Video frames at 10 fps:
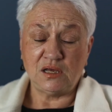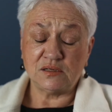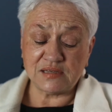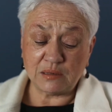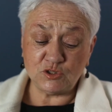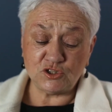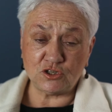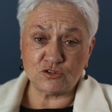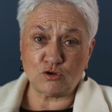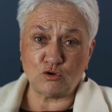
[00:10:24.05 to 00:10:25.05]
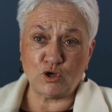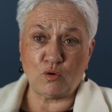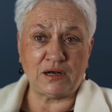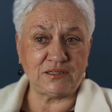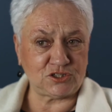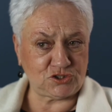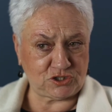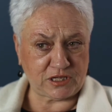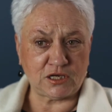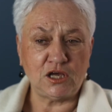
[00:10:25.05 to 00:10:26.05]
Sami się izolują, ale też
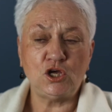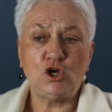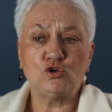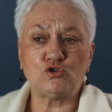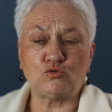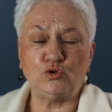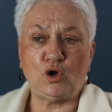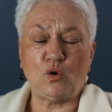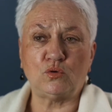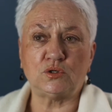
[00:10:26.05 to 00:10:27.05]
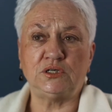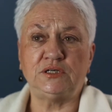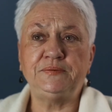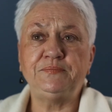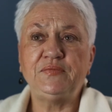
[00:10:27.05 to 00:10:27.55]
się tak czują. E,